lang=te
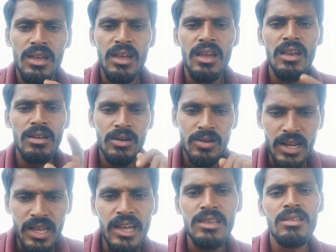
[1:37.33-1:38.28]
వీళ్ళు
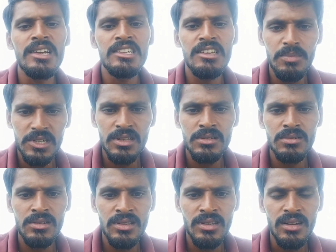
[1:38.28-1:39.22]
కూడా రైతులు అని చెప్పేసి
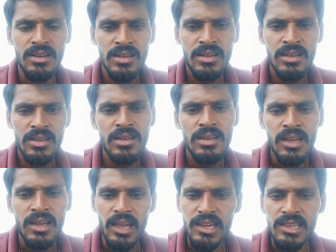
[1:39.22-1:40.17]
అనుకుంటున్నారు
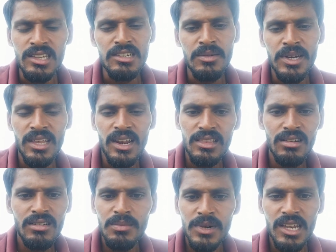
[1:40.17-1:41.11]
ఇక నిజమైన
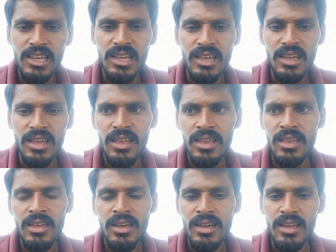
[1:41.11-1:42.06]
రైతులు మళ్ళీ
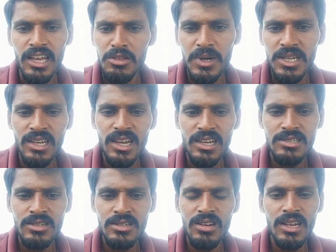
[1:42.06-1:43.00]
రైతు పని
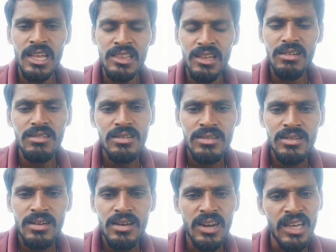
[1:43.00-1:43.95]
చేసిన వాళ్ళు వీళ్ళందరూ
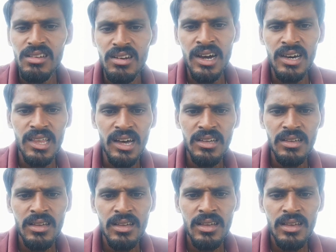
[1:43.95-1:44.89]
రైతులు కాదా
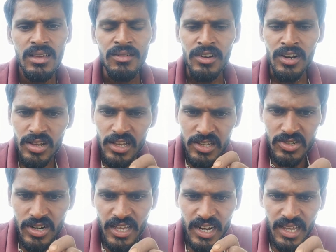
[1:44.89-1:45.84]
వీడియోలు
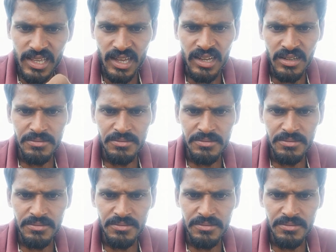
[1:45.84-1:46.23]
చేసేటోడే రైత